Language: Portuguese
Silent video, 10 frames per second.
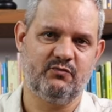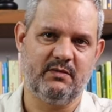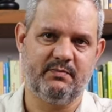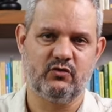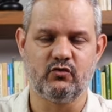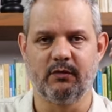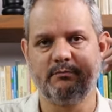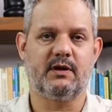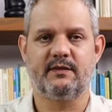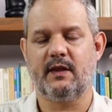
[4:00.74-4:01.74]
para a pessoa,
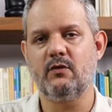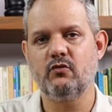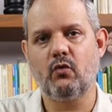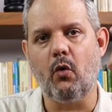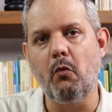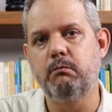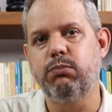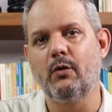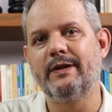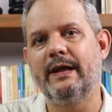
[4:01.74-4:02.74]
porque tem um
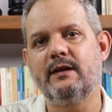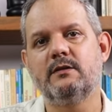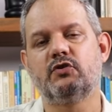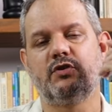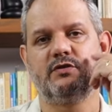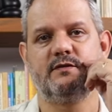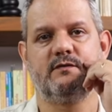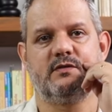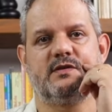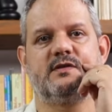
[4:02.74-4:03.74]
componente de
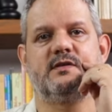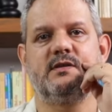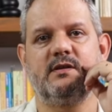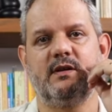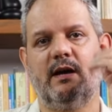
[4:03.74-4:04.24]
você